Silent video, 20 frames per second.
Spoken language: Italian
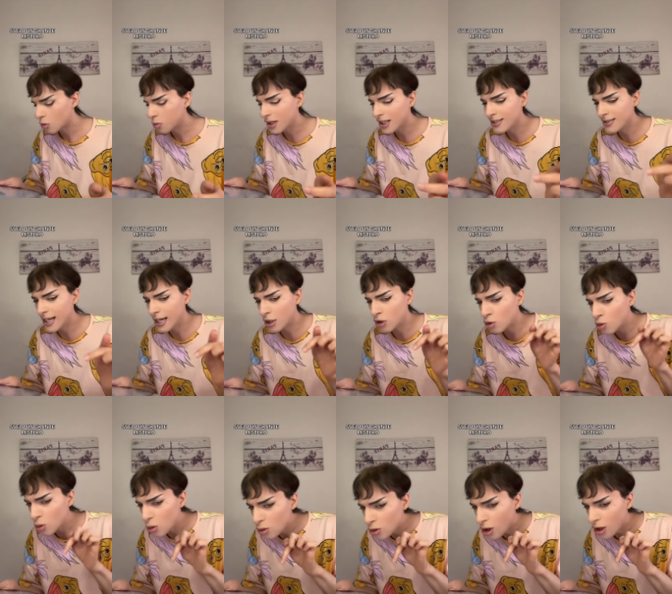Quindi
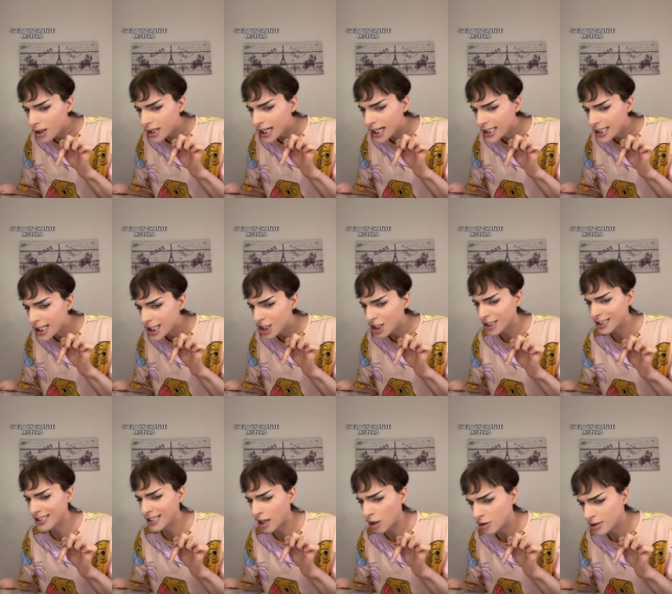è Google che
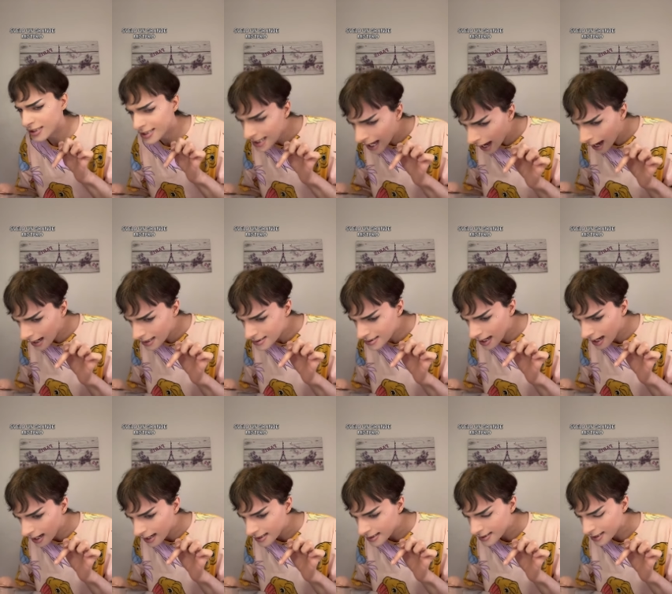dice
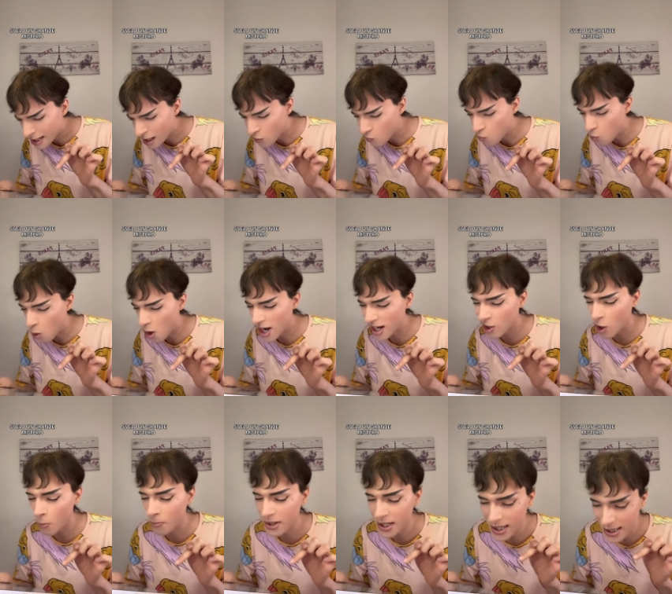stronzate, che
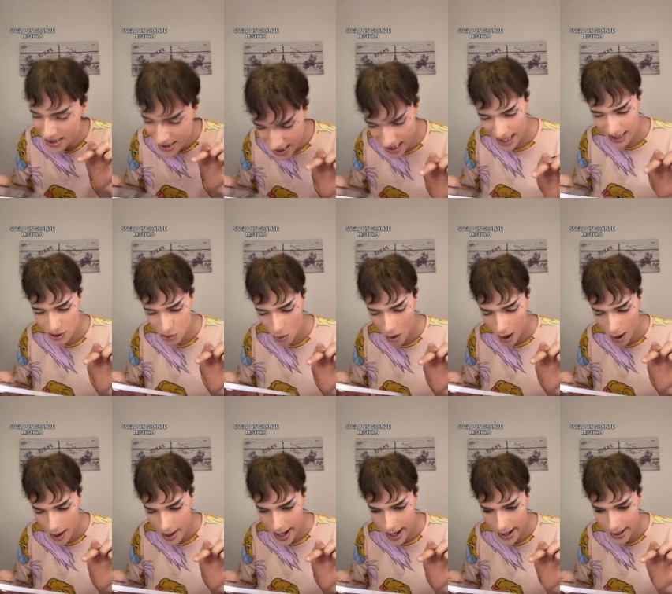vuole coprirsi le
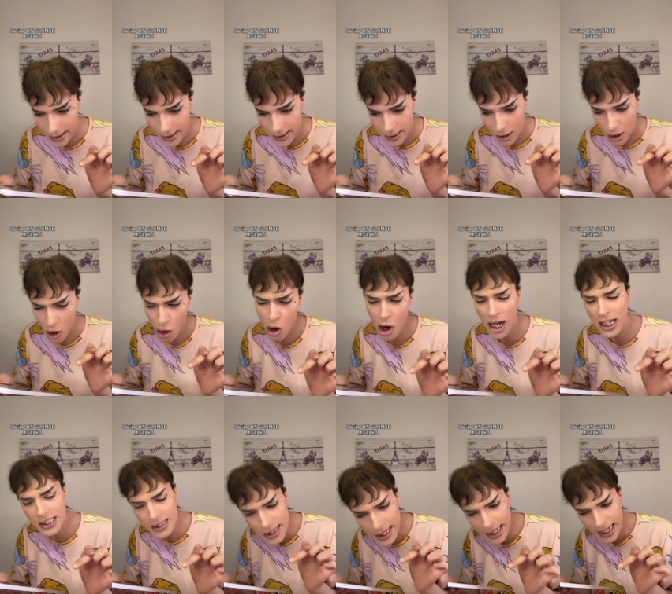suore, o
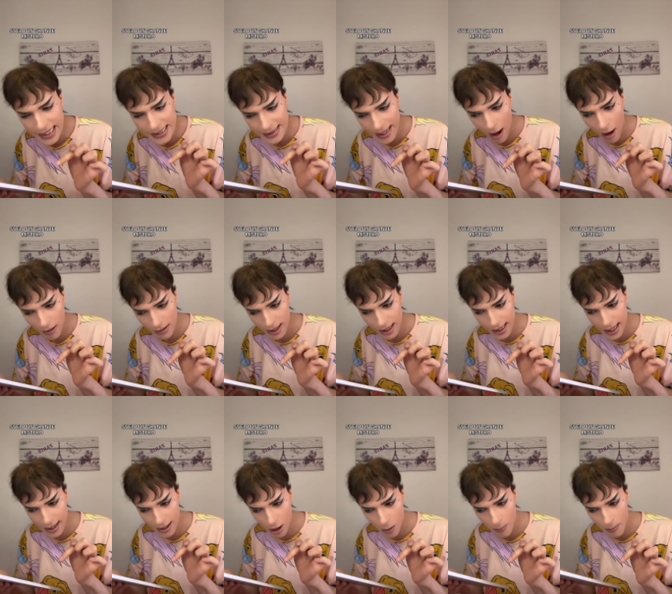oh, è
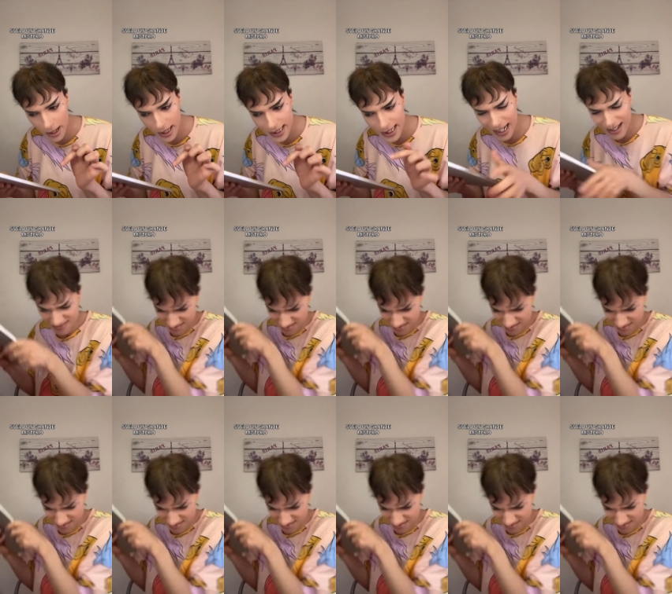TikTok che rompe il